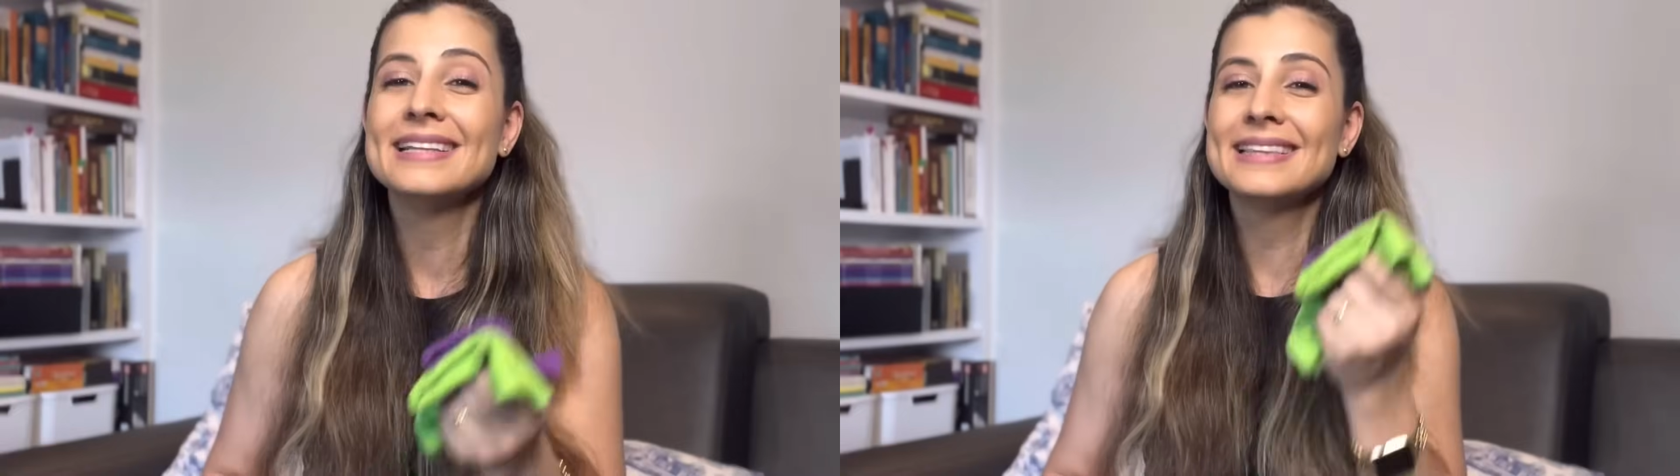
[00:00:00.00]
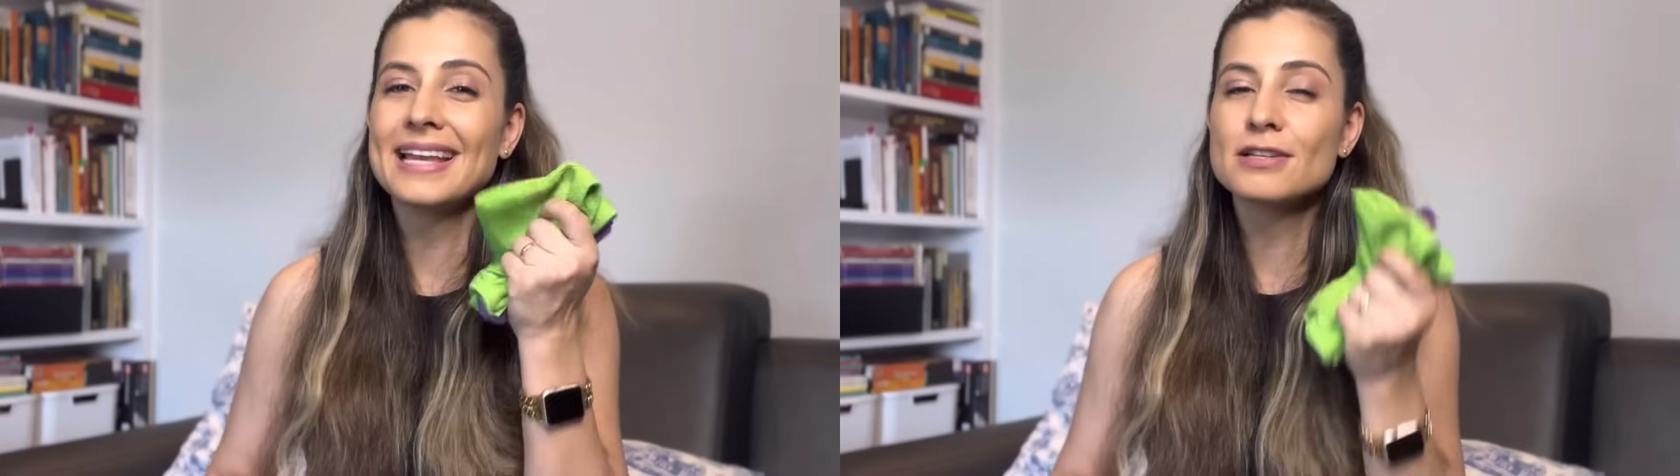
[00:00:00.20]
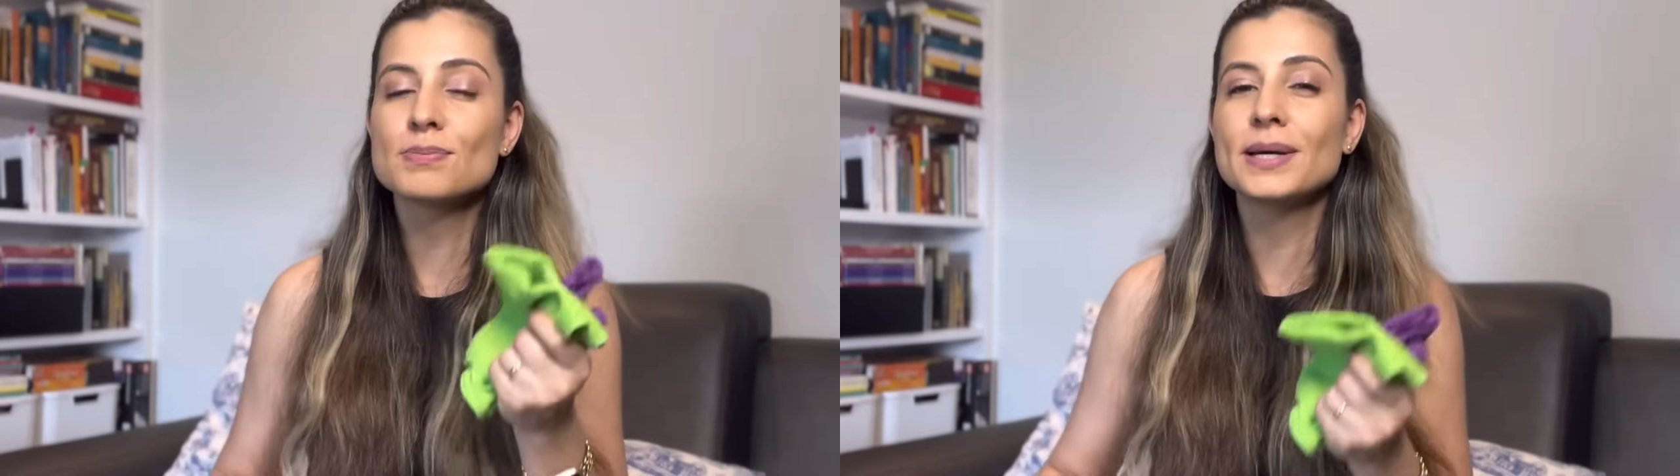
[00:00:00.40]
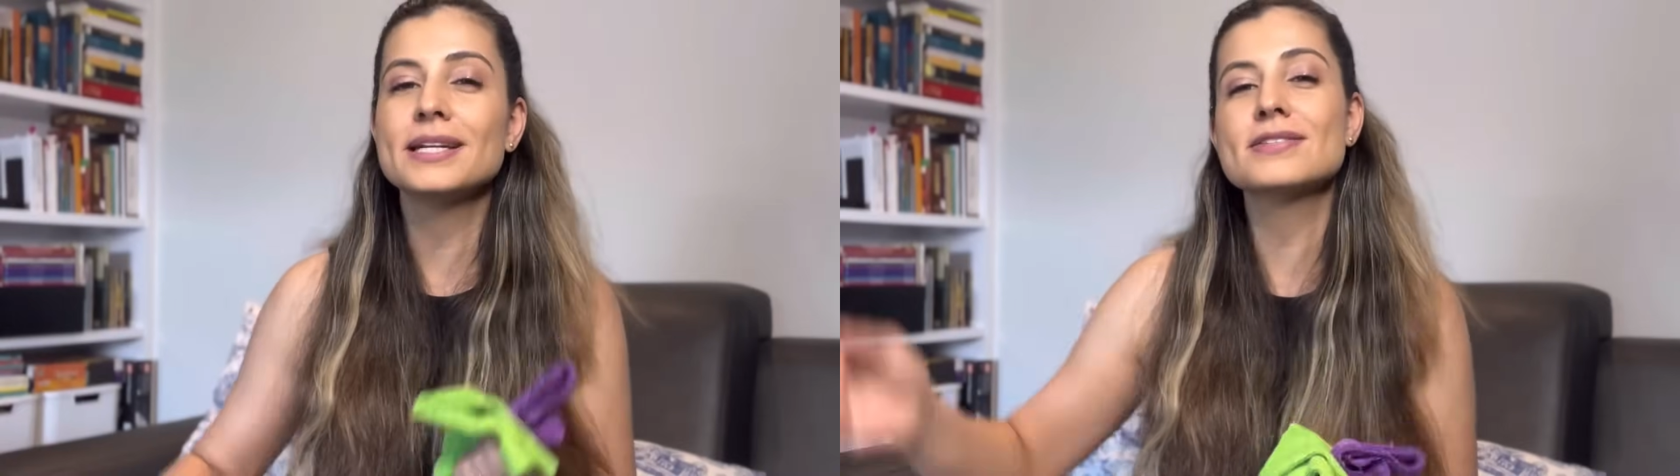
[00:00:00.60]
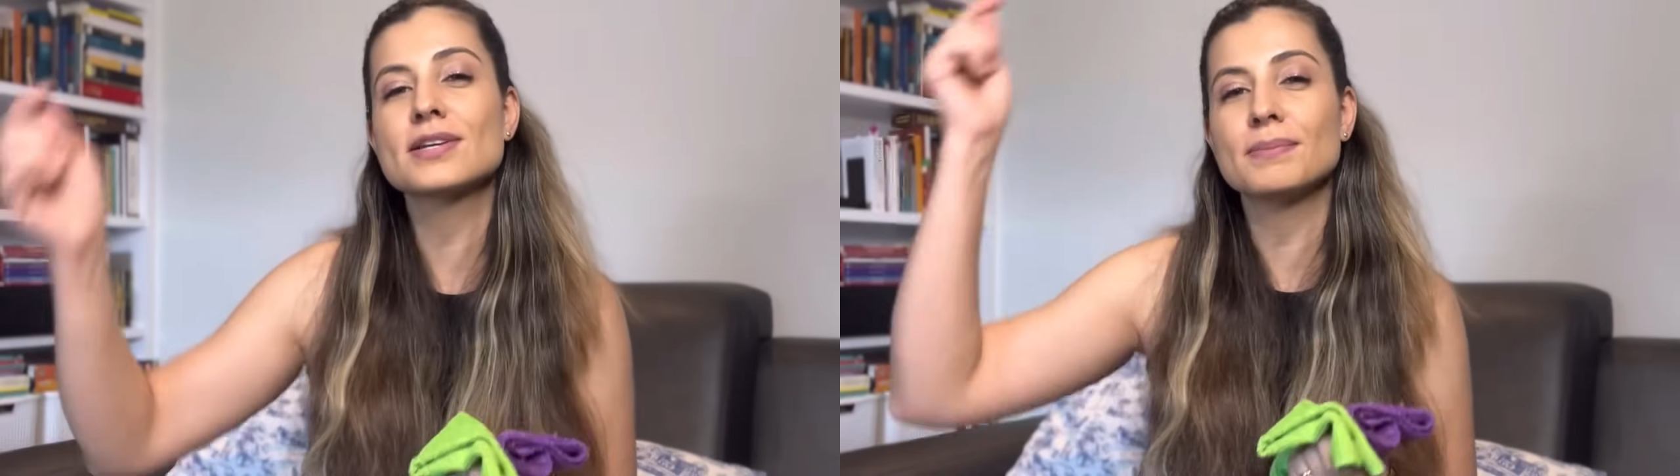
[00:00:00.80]
Tem os
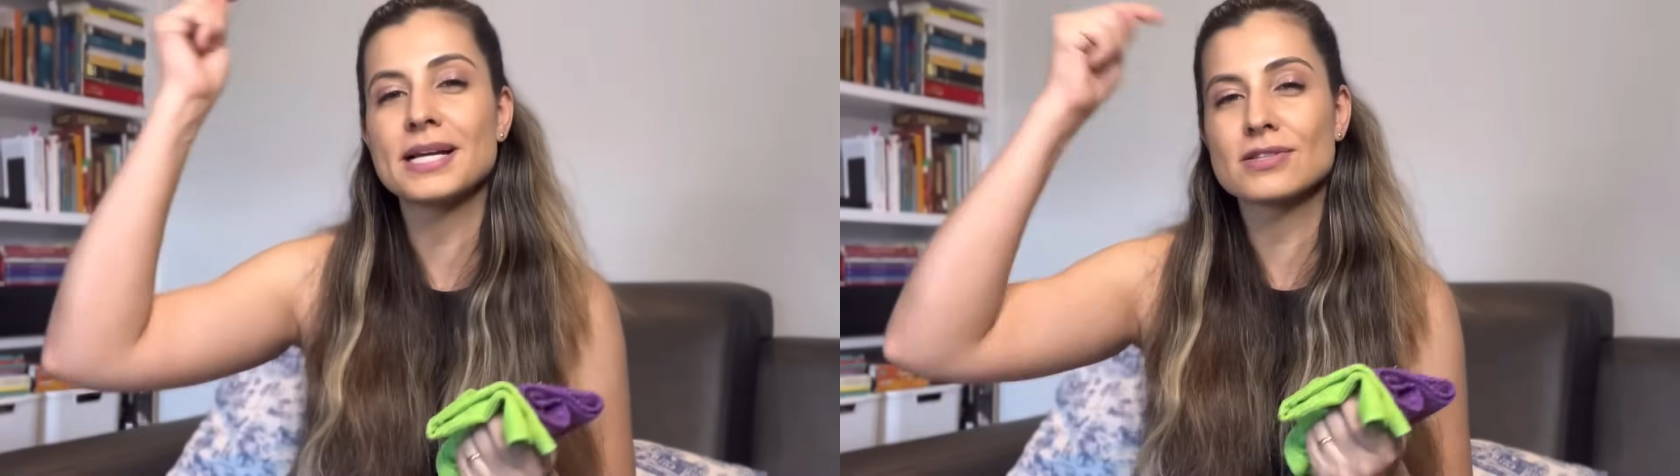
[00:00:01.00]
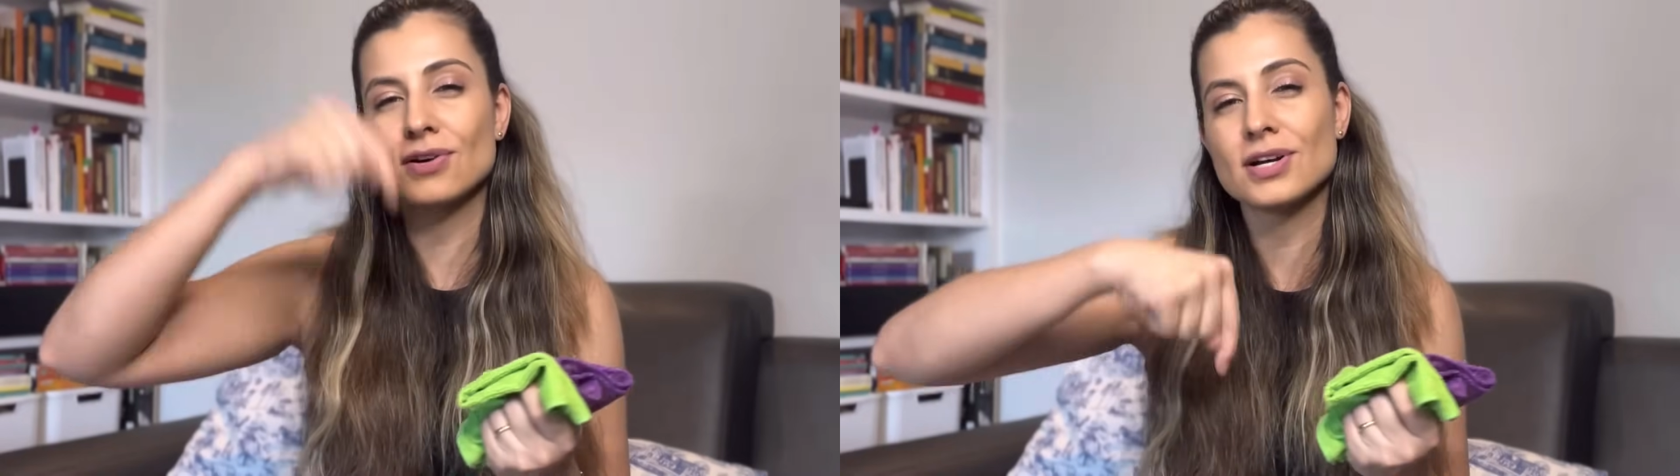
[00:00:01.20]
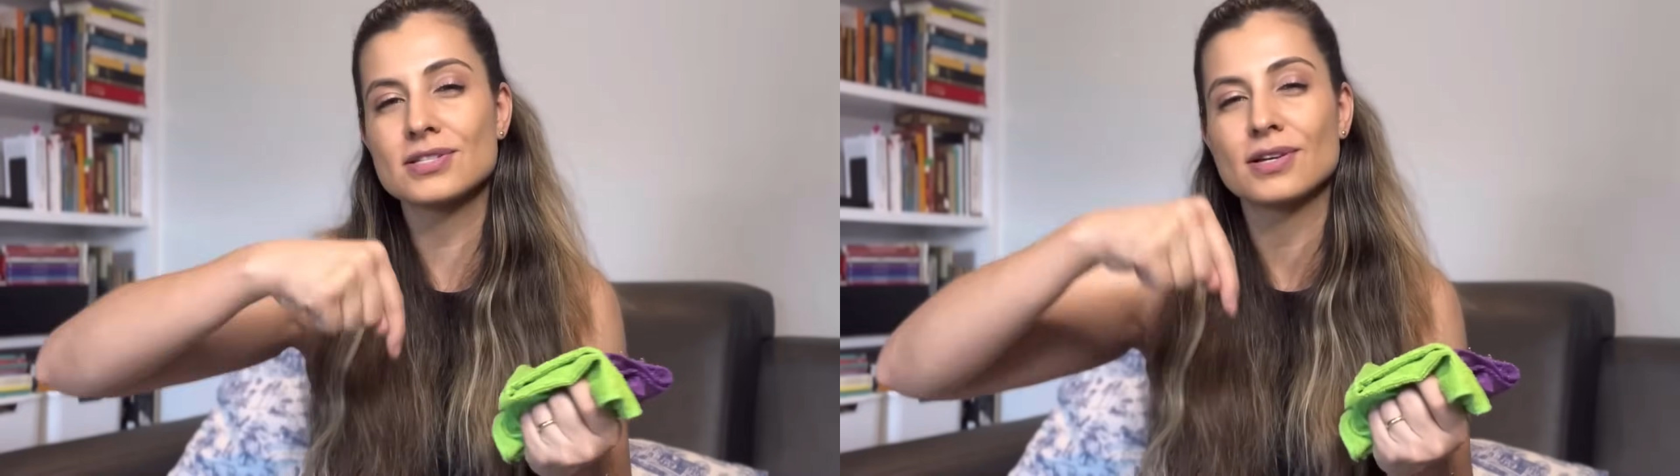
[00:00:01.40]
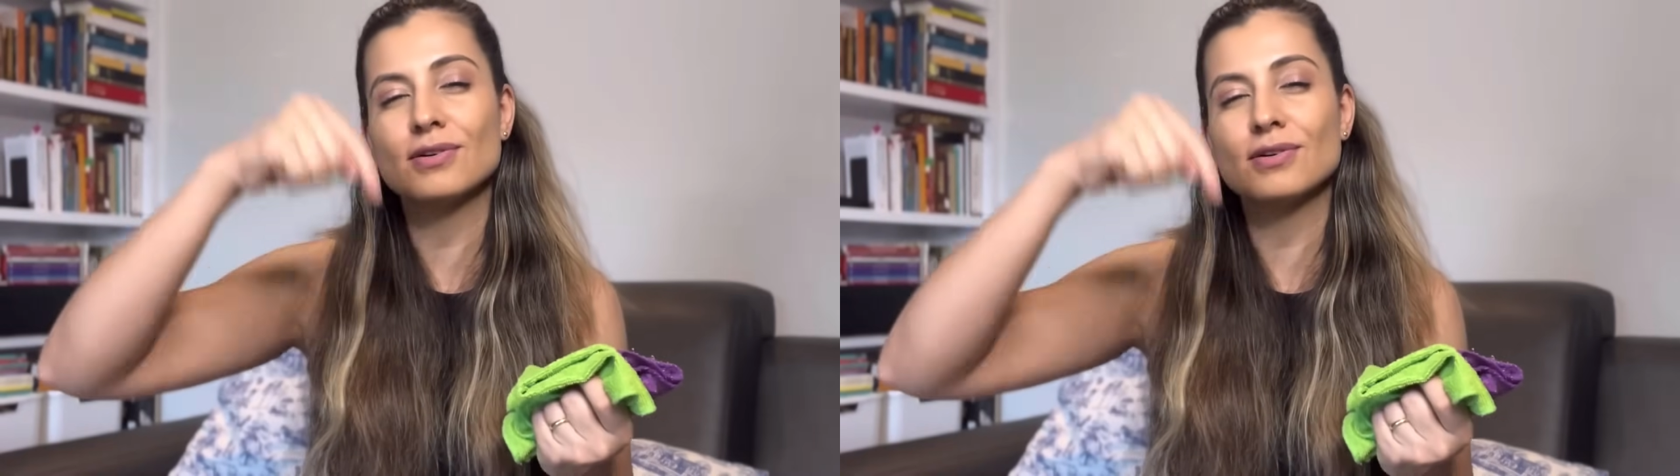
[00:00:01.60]
paninhos que eu mais gosto,